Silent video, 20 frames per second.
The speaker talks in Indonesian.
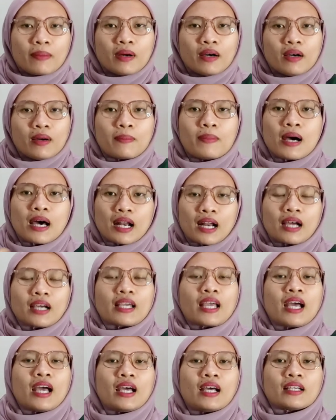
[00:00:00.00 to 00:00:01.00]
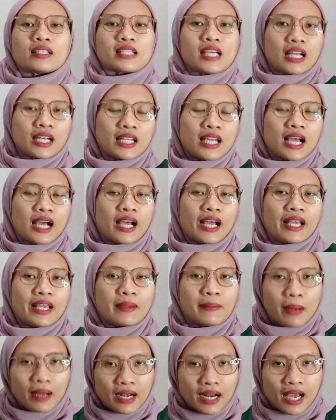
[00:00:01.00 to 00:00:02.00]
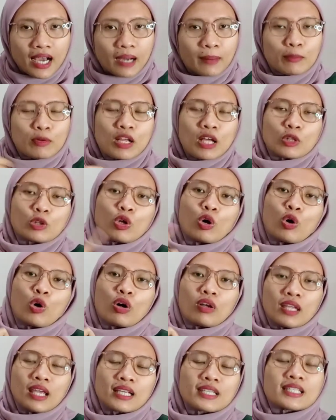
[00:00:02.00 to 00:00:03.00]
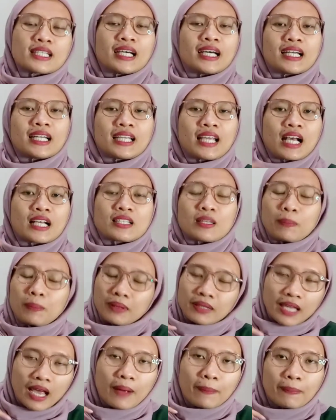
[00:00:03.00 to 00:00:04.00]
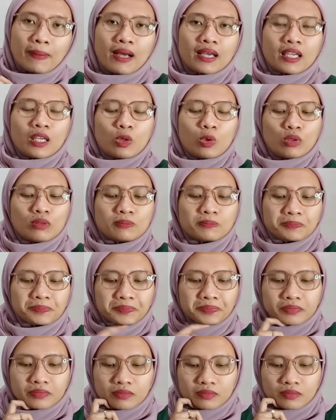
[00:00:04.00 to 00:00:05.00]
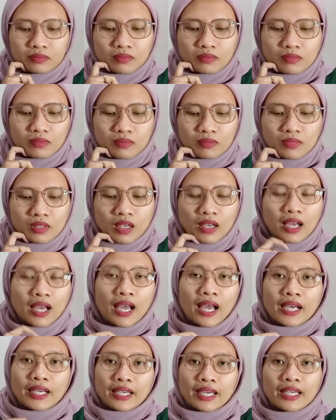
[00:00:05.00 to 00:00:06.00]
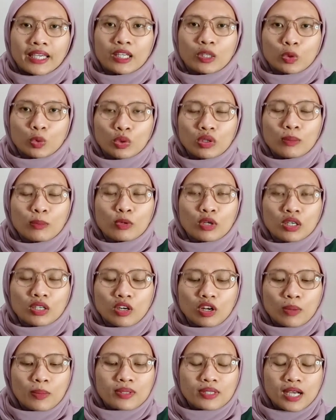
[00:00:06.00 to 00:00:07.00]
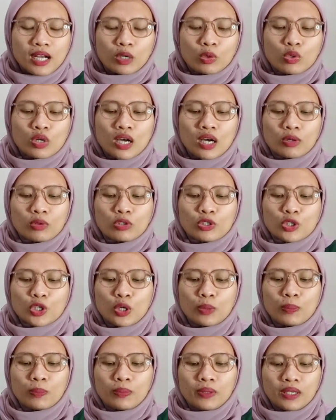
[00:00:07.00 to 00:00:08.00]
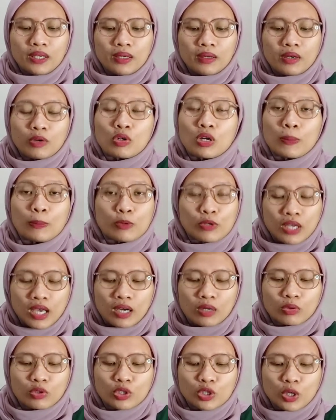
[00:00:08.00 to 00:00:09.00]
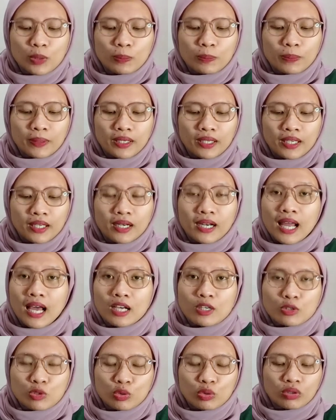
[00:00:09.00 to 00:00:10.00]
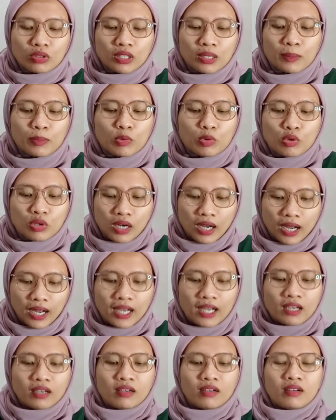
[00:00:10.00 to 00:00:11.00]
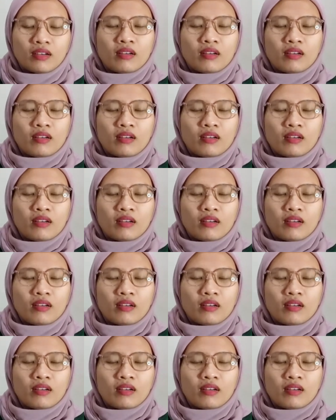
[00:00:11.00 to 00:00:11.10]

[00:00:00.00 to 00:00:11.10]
eh, barangnya cari yang kayak gimana, kemudian tokonya cari yang seperti apa gitu kayak gitu kemudian kalau misalkan udah akun Shopee udah punya akun Shopee langsung dibuka